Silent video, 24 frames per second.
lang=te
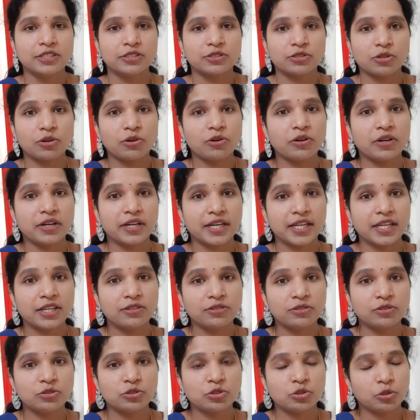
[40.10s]
సో
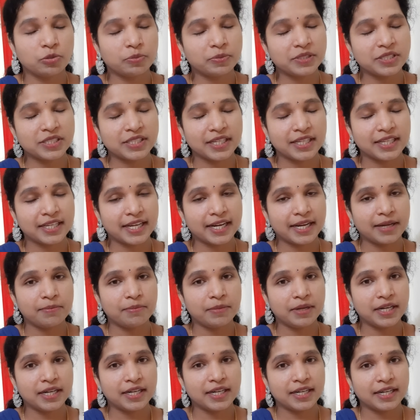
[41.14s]
నేను చూపించే ఈ
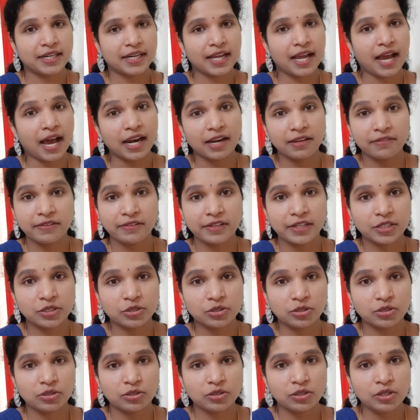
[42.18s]
క్రీమ్ ఏంటంటే
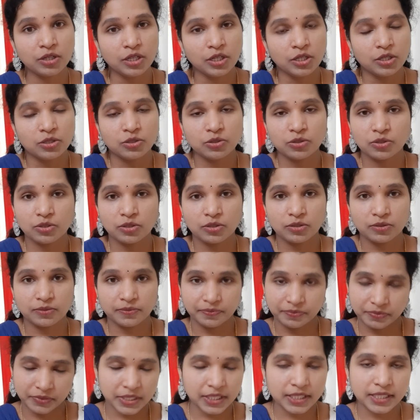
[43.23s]
అలవీరాతో
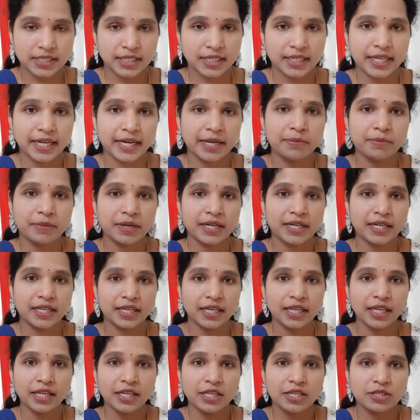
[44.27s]
చేసే క్రీమ్
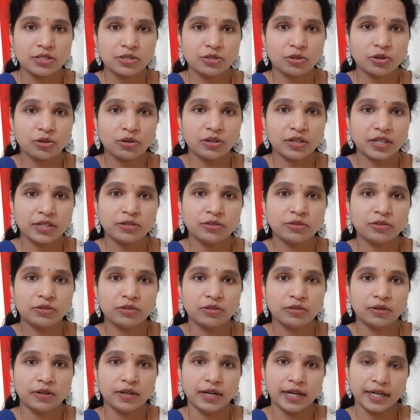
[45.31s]
అండి సో నేను
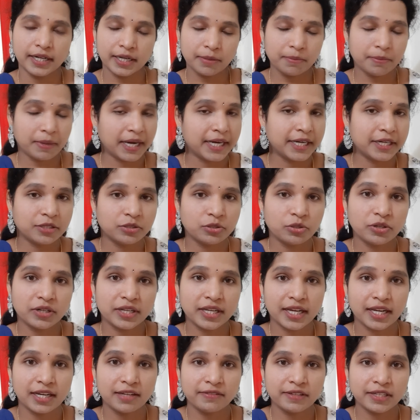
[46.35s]
అంటే బయట
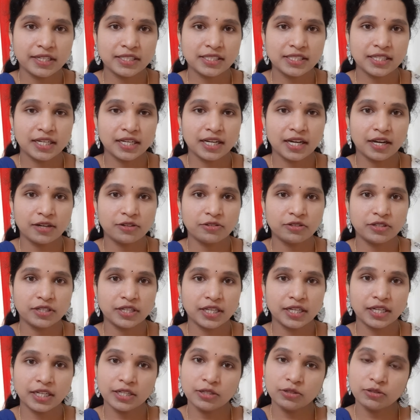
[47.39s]
దొరికే అలవీరా జెల్
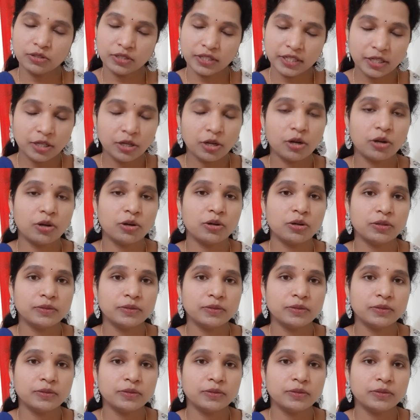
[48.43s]
కాకుండా నేను ఇంట్లో